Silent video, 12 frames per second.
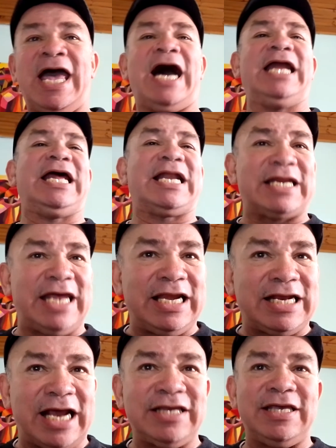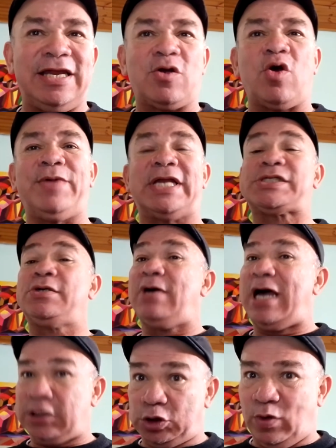a la Real Calle del Comercio,
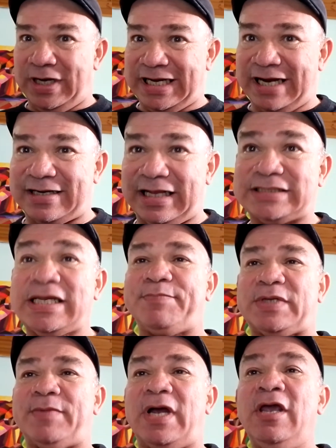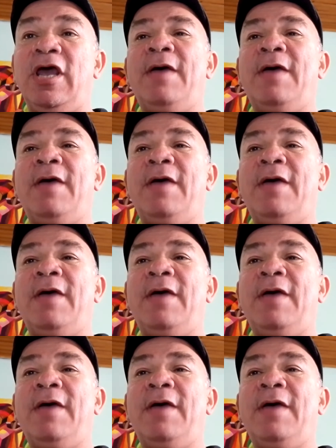actual carrera séptima,